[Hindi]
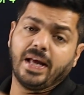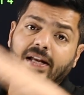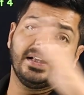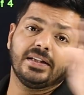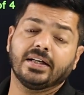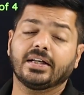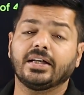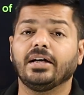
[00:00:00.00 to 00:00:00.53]

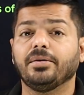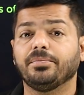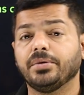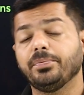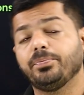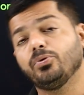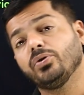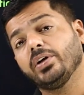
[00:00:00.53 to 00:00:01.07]
पहले तक के
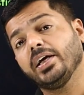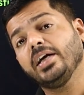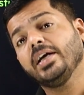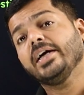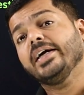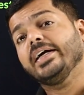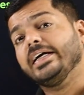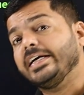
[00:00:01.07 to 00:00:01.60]
हमने पूरे
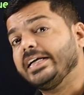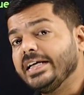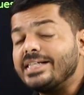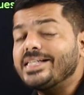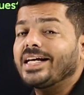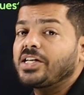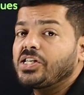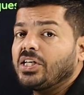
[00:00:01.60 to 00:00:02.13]
डी
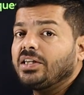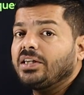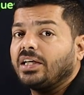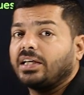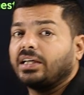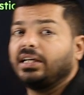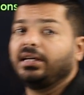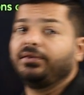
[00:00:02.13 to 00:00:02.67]
सेक्शन
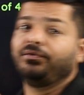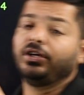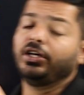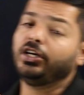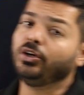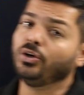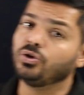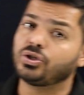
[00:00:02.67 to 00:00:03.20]
तक के
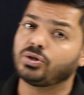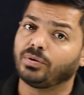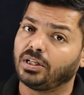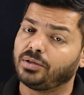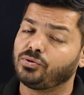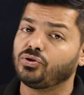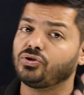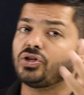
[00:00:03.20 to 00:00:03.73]
वीडियोस
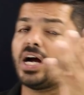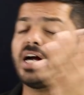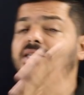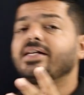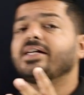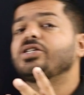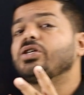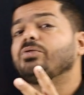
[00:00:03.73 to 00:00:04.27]
मतलब जो चार
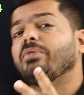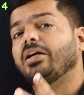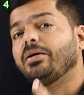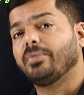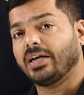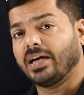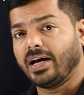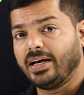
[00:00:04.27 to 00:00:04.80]
सेक्शन मैंने
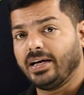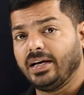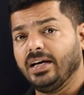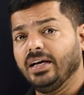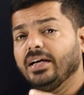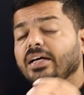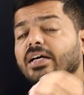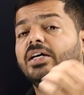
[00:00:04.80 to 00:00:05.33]
बनाए
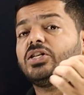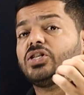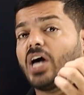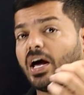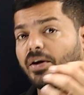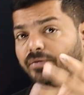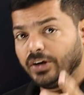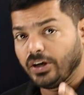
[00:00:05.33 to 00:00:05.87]
हैं
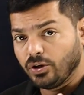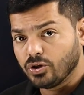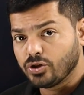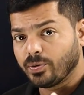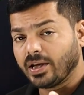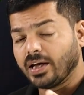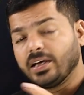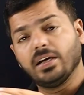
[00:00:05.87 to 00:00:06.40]
चार वीडियोस
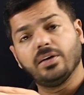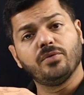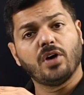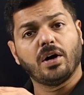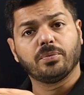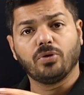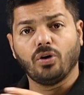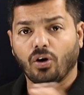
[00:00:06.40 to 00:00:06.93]
बनाई हैं वो
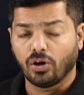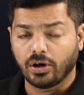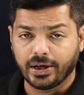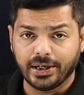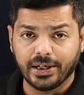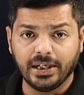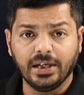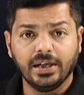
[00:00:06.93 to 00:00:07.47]
आपको
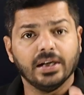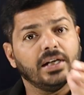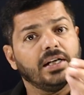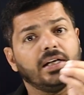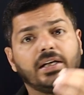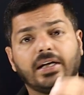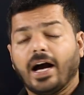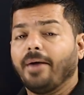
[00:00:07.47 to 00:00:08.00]
ऑलरेडी
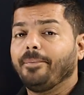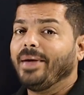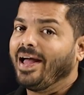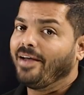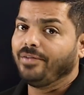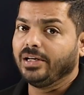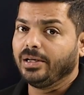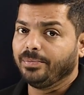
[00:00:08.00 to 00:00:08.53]
यहाँ पे
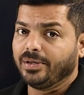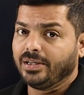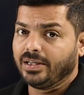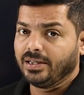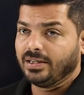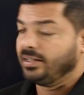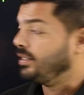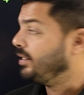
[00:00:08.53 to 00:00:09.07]
अवेलेबल
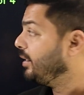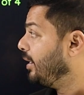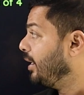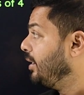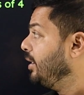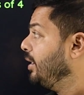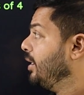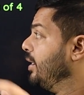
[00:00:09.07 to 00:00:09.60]
है
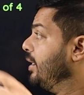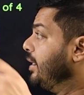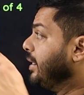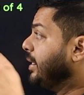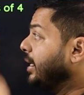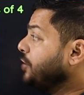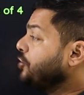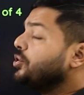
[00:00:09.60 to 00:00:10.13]
डन
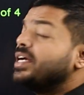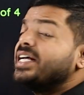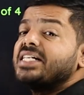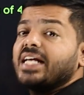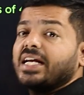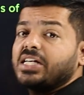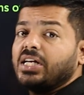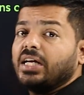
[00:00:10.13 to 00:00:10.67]
ये जो है
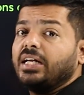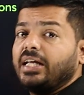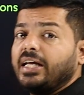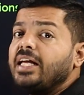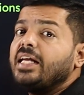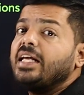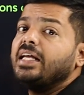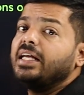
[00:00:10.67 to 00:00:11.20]
सेक्शन
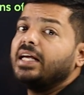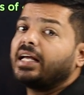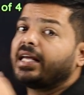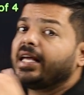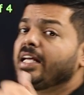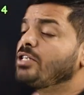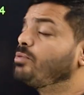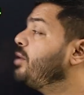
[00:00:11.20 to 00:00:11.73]
ई e, ये
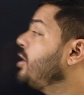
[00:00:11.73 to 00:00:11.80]
केस